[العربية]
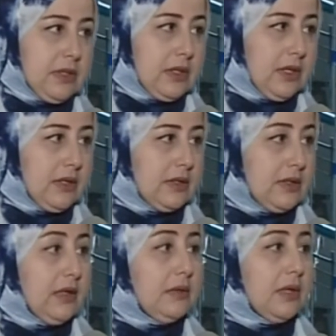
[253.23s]
لان
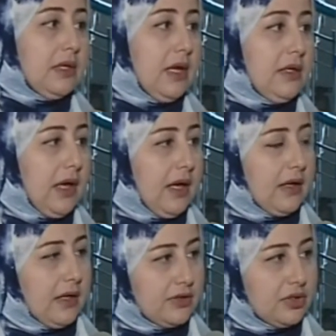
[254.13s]
دايما اي
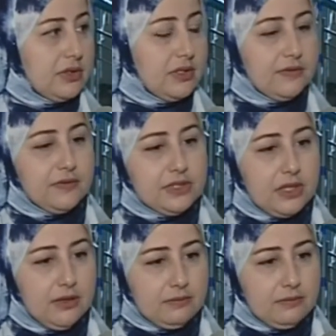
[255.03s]
حاجه عشان تنفذها